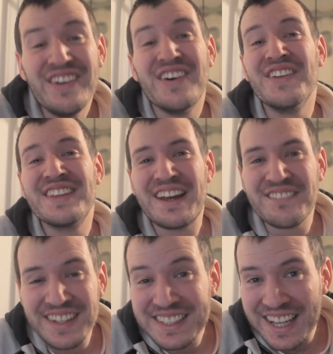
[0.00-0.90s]
Und
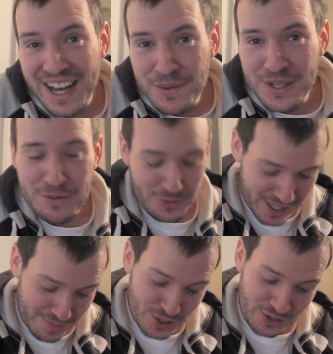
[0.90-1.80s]
ein weiterer Abonnent, von
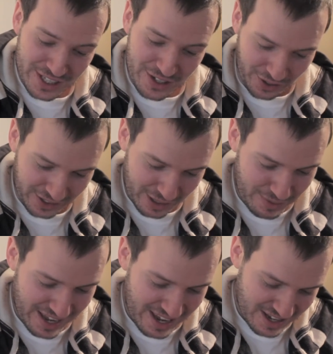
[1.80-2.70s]
dem ich noch nie gehört habe,
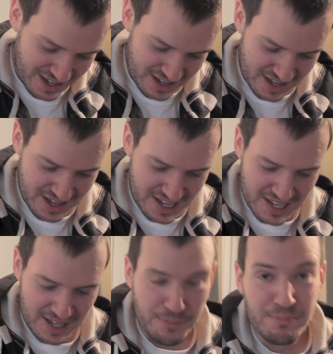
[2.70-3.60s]
Herr
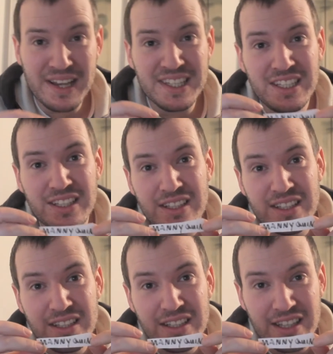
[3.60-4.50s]
Money
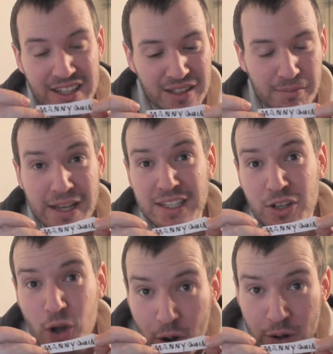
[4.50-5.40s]
Manikin,
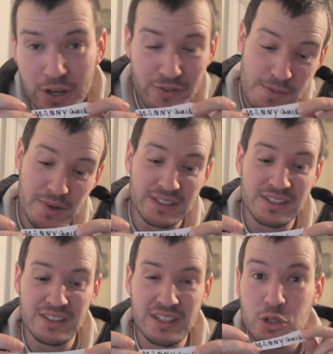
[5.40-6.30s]
Manikin oder wie man
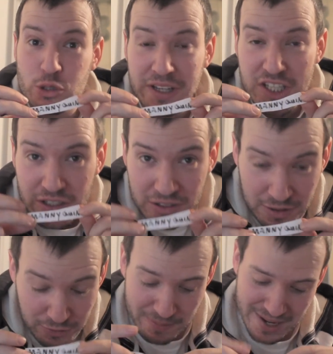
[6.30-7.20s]
es äh, aussprechen
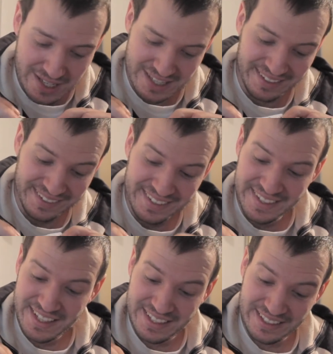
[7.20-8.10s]
äh, vermag, ja,
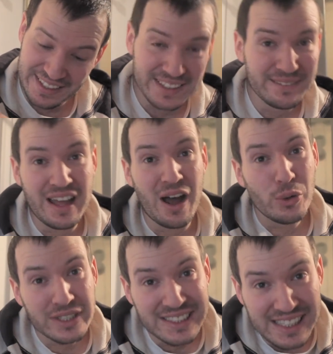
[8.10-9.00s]
äh,
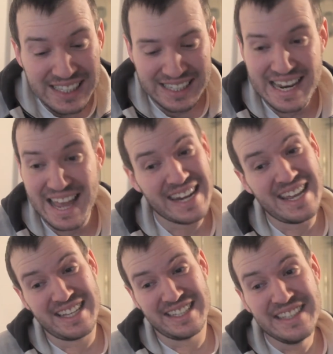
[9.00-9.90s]
auch sie
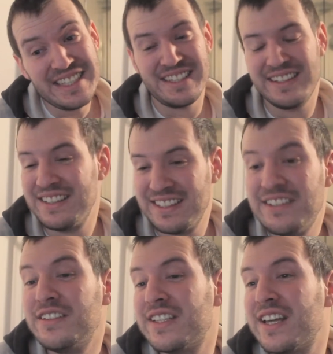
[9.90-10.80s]
leider nicht
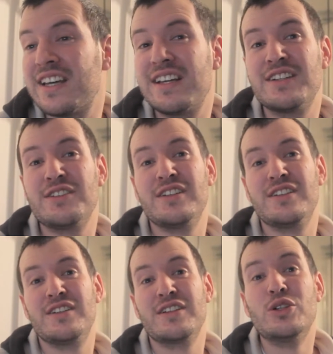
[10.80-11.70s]

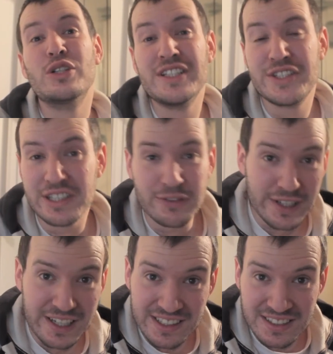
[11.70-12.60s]
der äh, glückliche
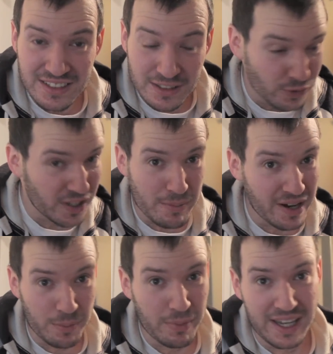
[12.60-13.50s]
Gewinner dieses
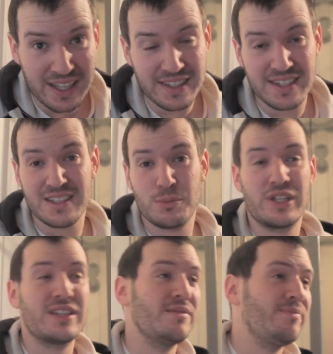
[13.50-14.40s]
wunderbaren Pakets eines
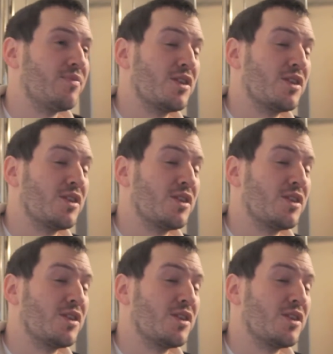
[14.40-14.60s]
Abonnenten.